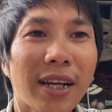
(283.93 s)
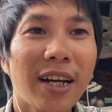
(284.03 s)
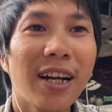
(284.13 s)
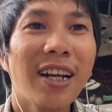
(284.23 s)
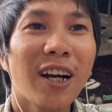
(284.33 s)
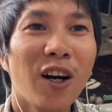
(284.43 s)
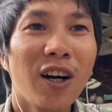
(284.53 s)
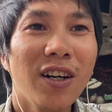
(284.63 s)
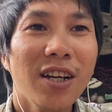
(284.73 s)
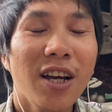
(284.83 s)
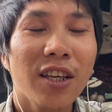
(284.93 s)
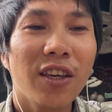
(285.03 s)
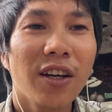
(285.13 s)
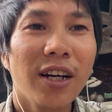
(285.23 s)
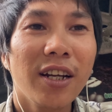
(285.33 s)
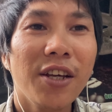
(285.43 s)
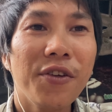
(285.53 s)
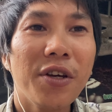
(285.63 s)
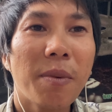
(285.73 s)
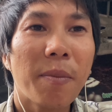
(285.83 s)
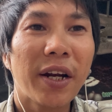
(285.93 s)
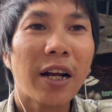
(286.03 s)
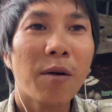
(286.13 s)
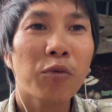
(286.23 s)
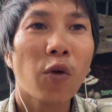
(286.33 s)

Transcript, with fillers: rất là khó cho nên nếu như mà mình không